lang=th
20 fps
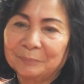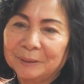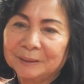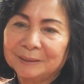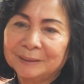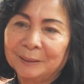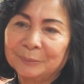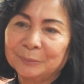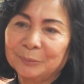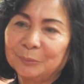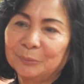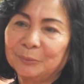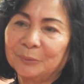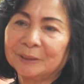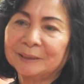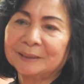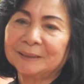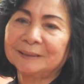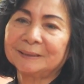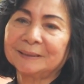พระเจ้าอยู่หั
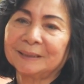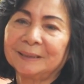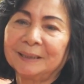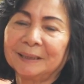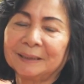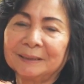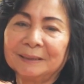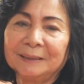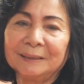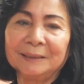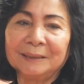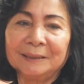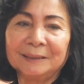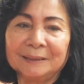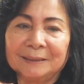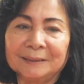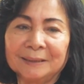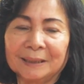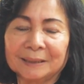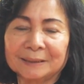วเคยเสด็จที่
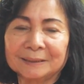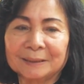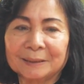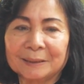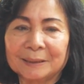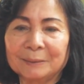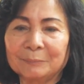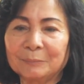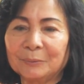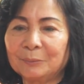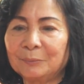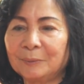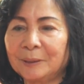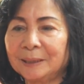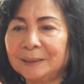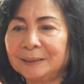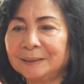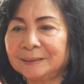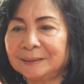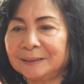นี่อยากจะเก็บเอา
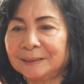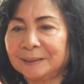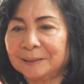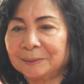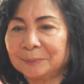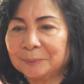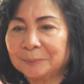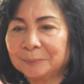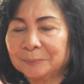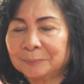ไว้เลยแหละ